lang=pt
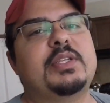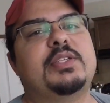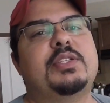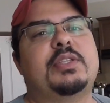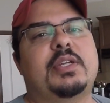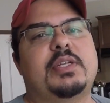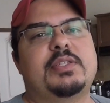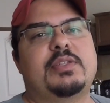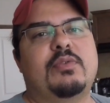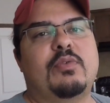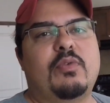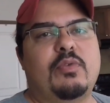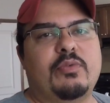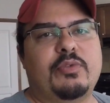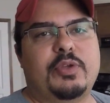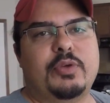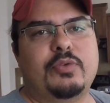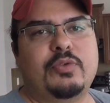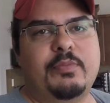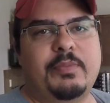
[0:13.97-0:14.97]
de trazer um
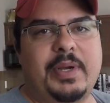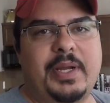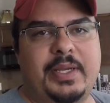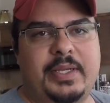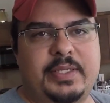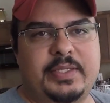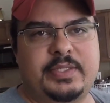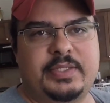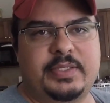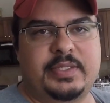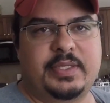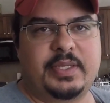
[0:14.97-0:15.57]
conteúdo mais